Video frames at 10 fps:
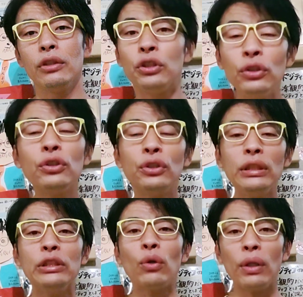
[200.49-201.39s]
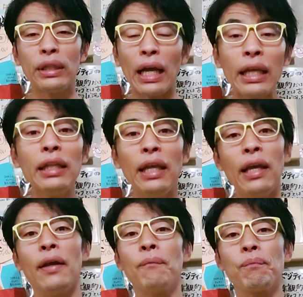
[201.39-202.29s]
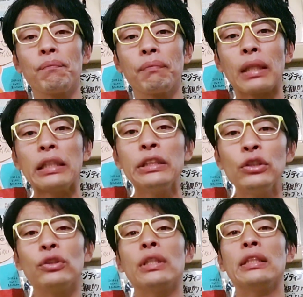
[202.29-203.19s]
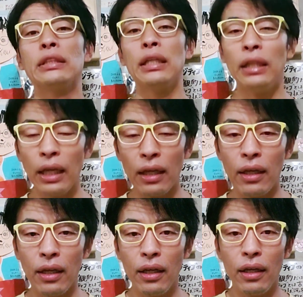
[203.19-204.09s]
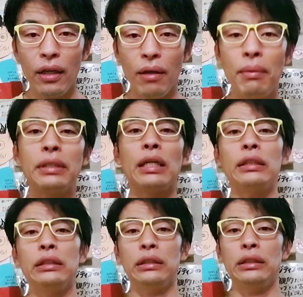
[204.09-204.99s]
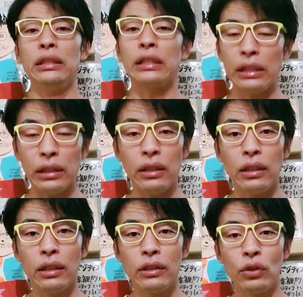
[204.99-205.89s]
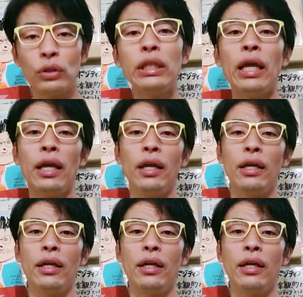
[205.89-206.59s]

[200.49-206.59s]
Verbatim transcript: 純粋にそれだけで23歳でメジャーに行きそして